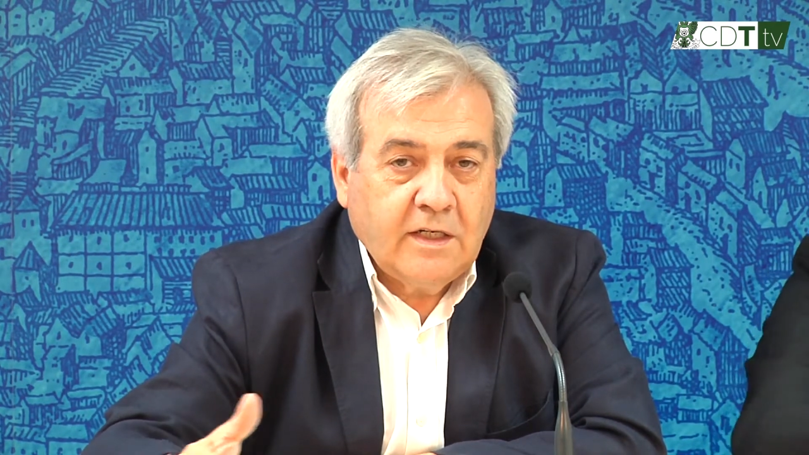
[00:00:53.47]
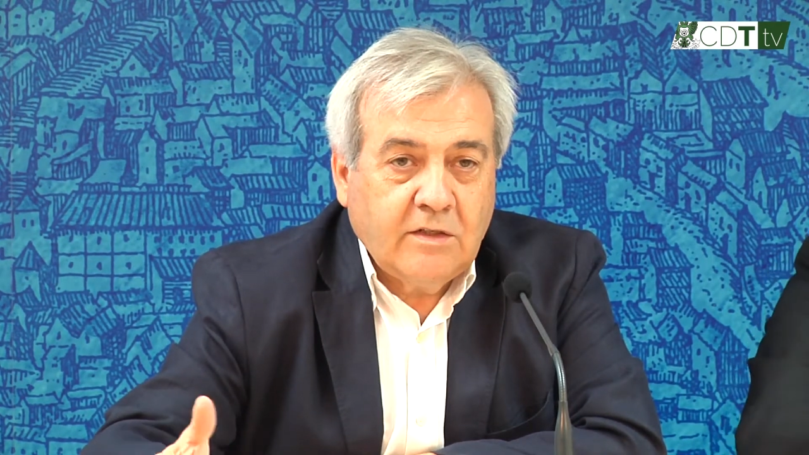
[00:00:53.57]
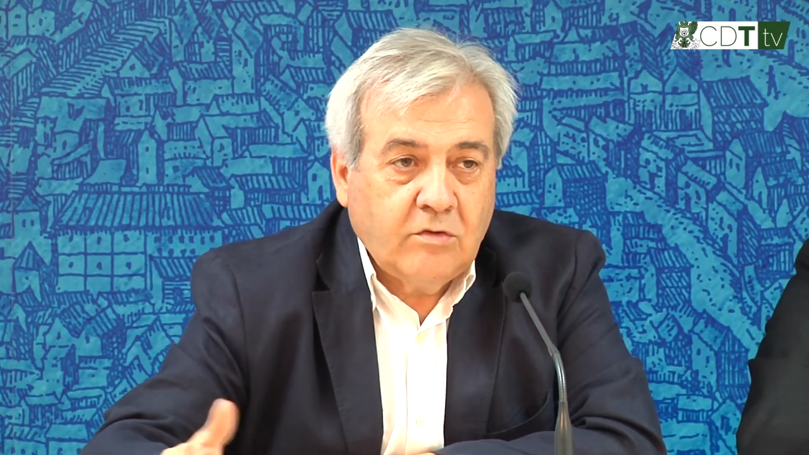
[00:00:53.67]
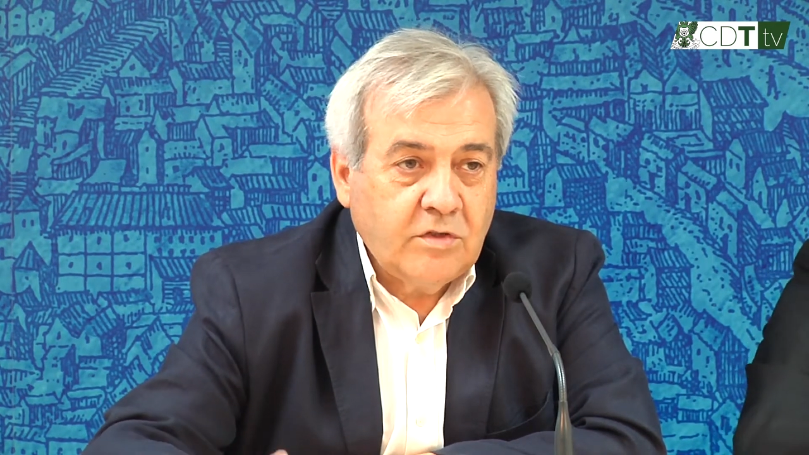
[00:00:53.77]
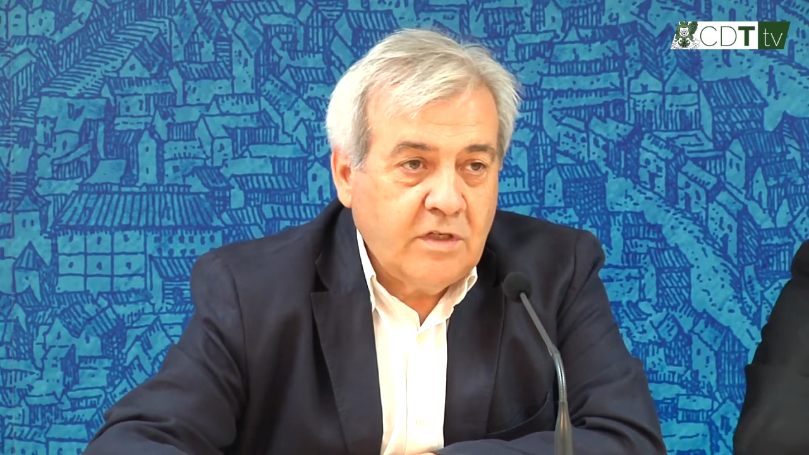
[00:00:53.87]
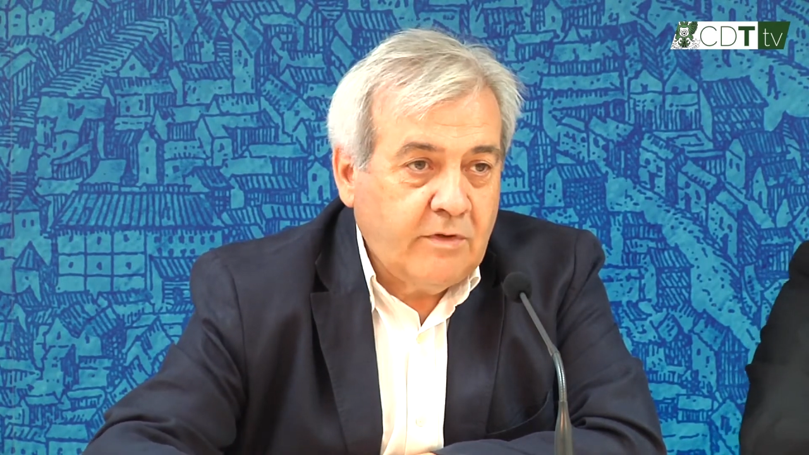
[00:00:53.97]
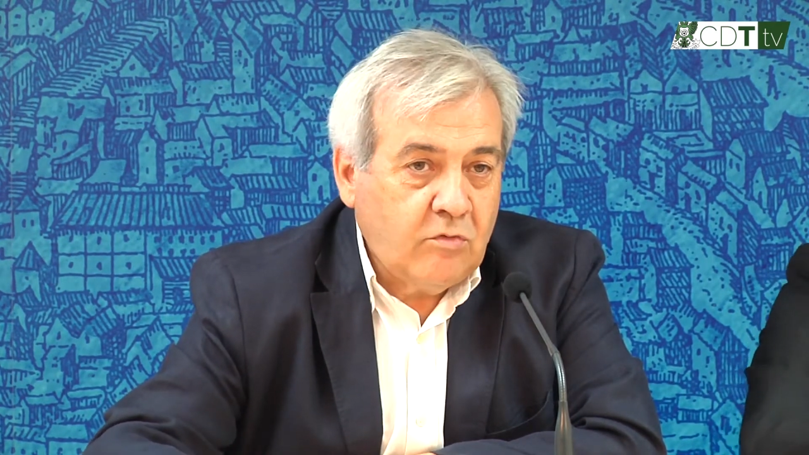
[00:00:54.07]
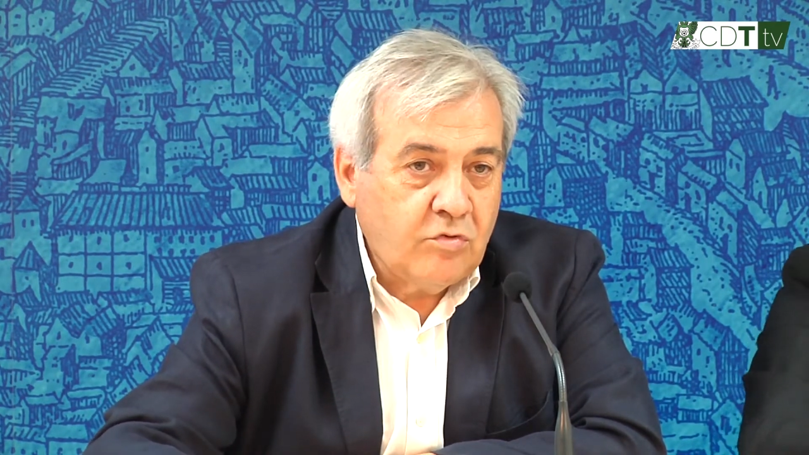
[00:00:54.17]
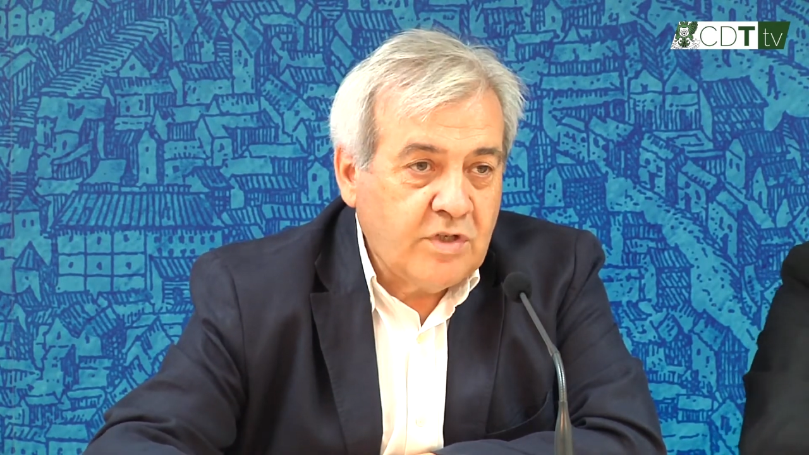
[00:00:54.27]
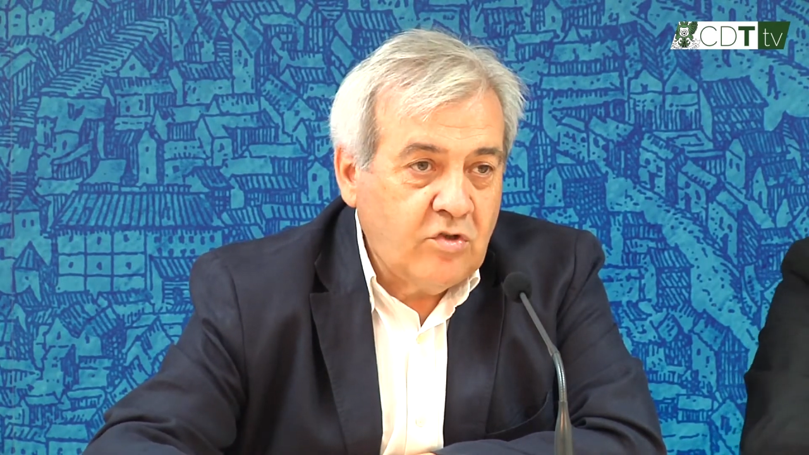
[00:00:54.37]
nos lleva
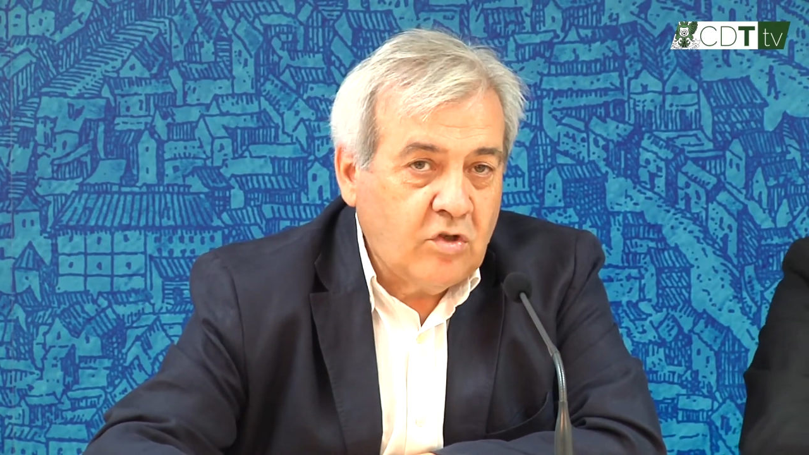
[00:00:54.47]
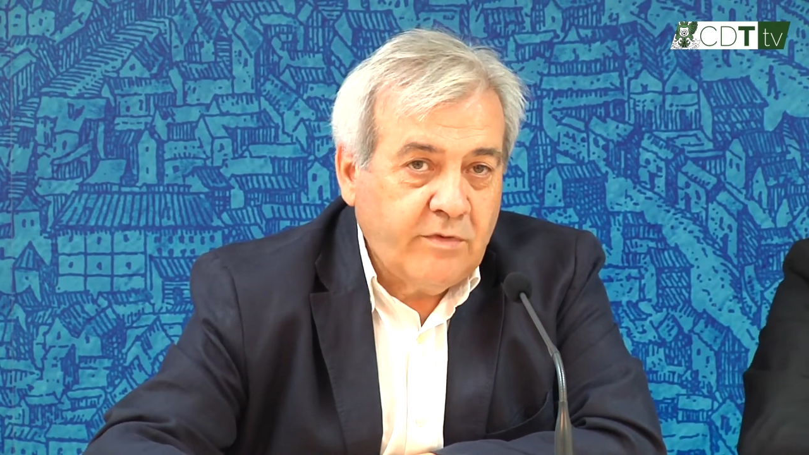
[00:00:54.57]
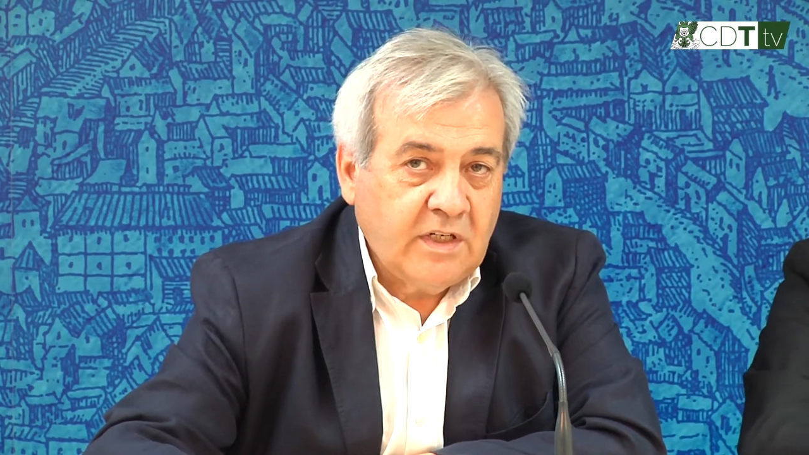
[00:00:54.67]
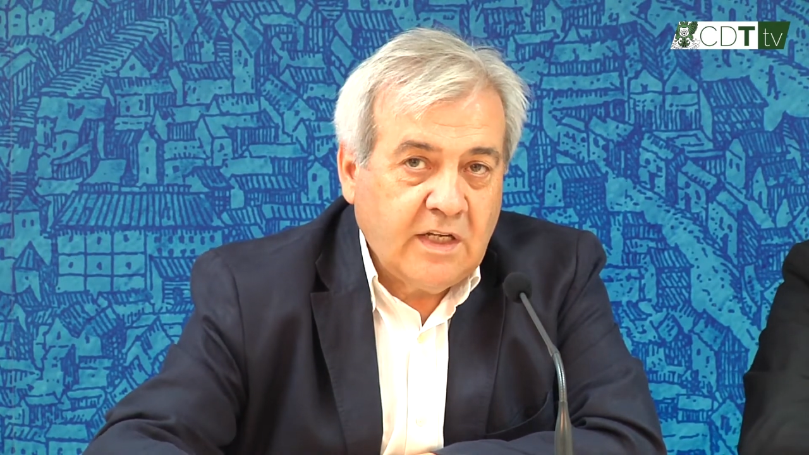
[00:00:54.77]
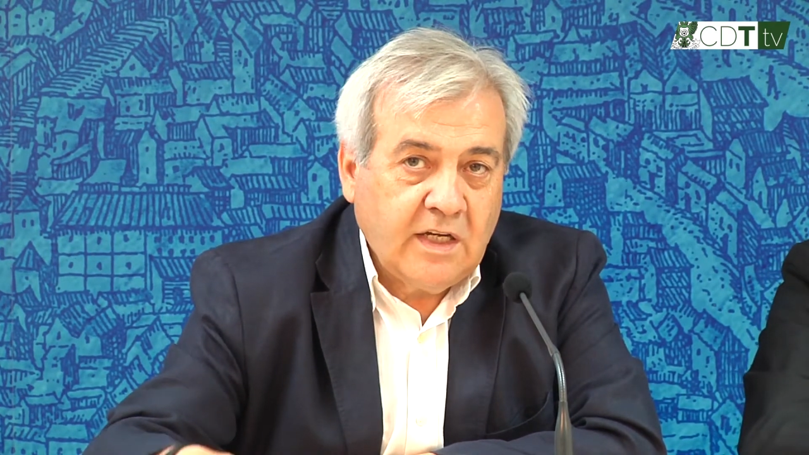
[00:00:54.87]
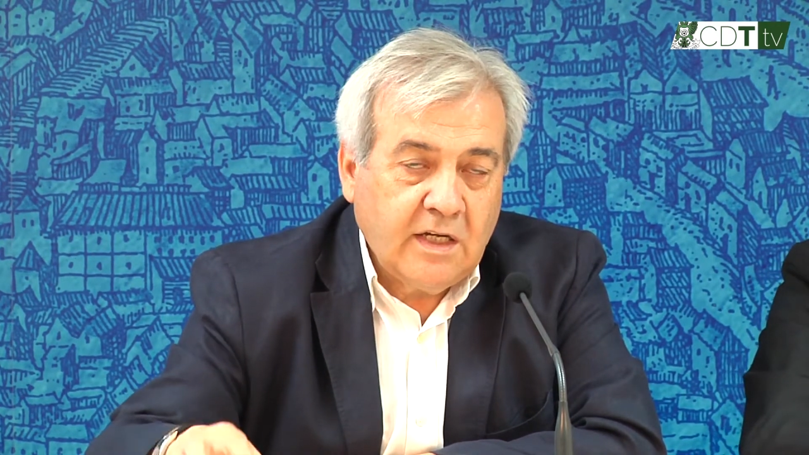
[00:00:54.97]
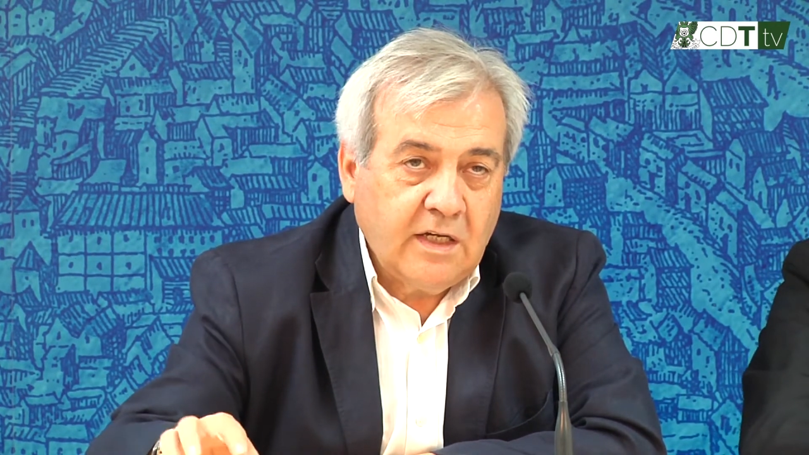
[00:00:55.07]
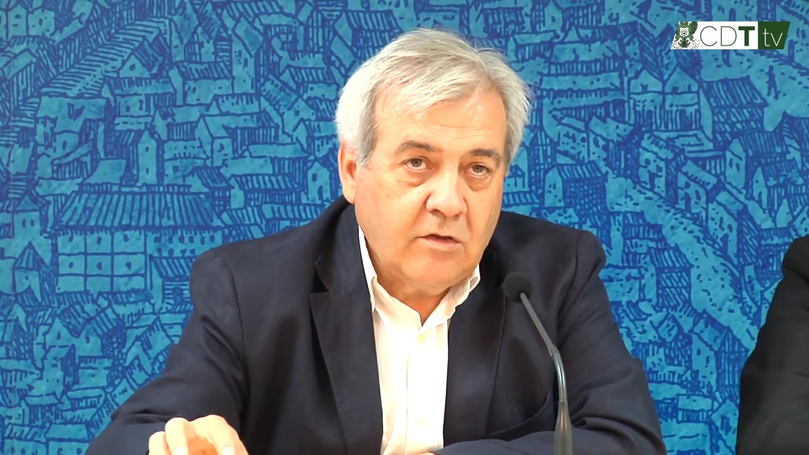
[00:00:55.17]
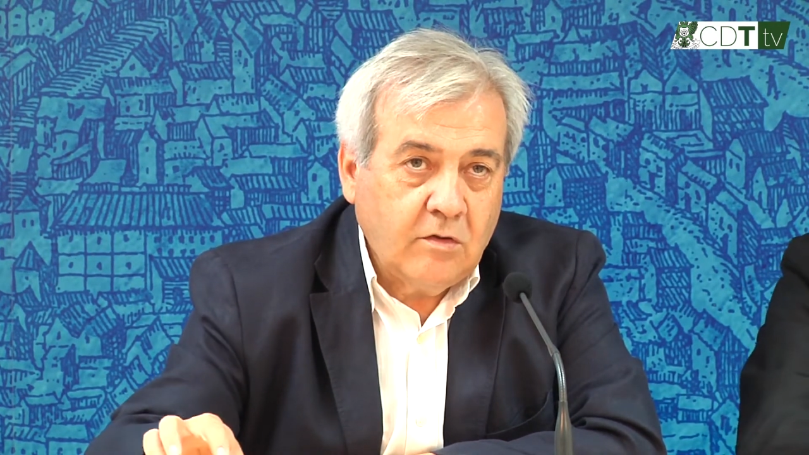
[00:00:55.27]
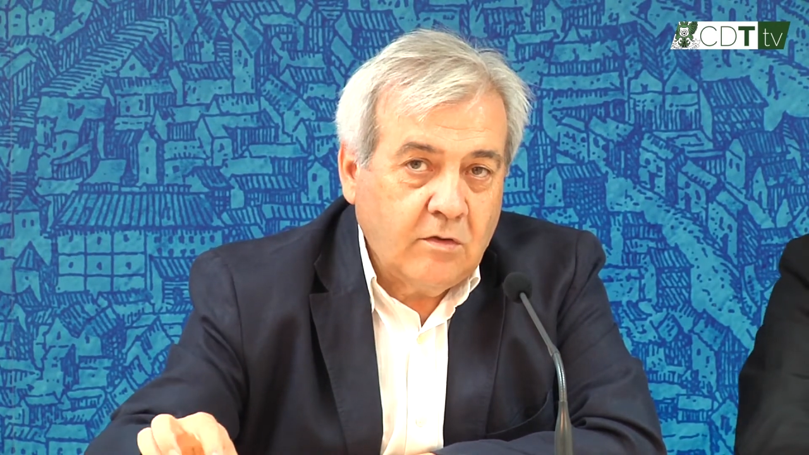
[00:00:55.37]
unos años de ventaja,